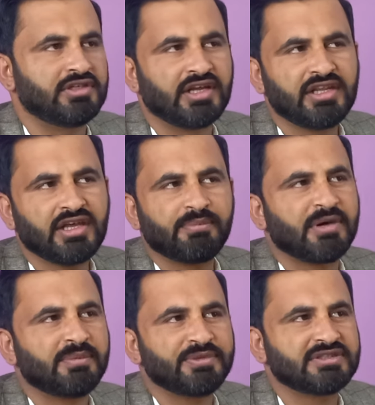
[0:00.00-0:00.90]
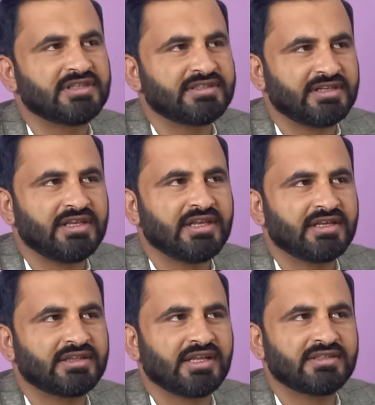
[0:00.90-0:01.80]
यानी अब आप इस नज़रिए
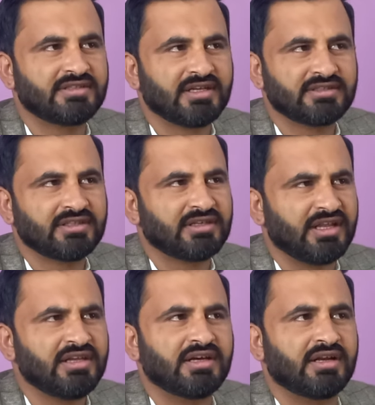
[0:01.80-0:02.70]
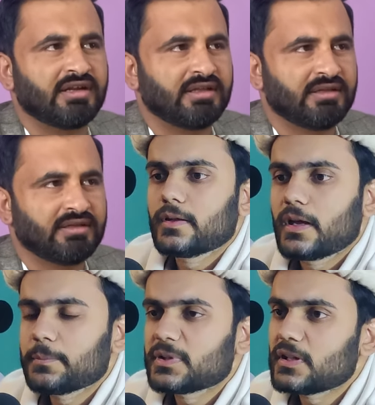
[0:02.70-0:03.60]
के तहत सियासत नहीं कर रहे
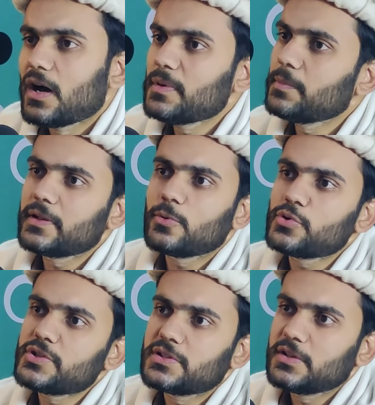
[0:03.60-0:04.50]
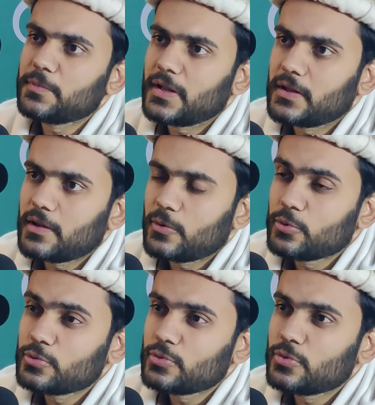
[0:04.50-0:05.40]
इब्तदा में बड़ी कोशिश की मैंने कि
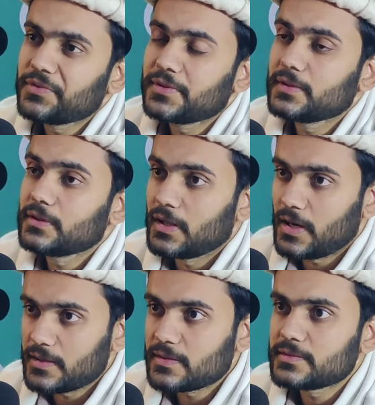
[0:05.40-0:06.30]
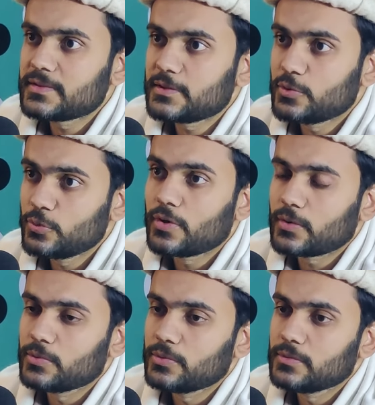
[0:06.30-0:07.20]
ख़ुद को इस गलाजत से दूर
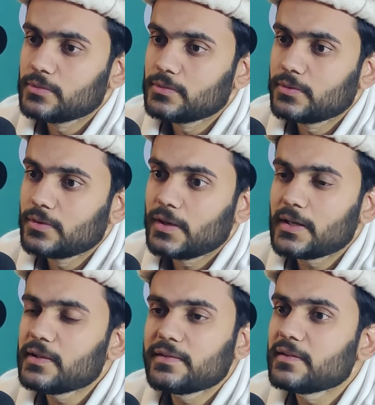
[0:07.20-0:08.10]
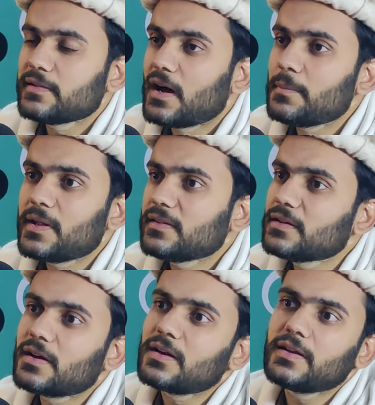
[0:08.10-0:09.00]
रखूँ लेकिन इस निज़ाम ने ऐसा
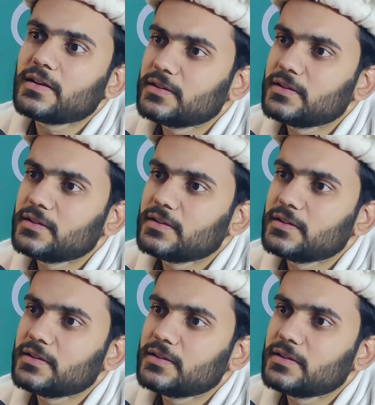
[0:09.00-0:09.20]
करने नहीं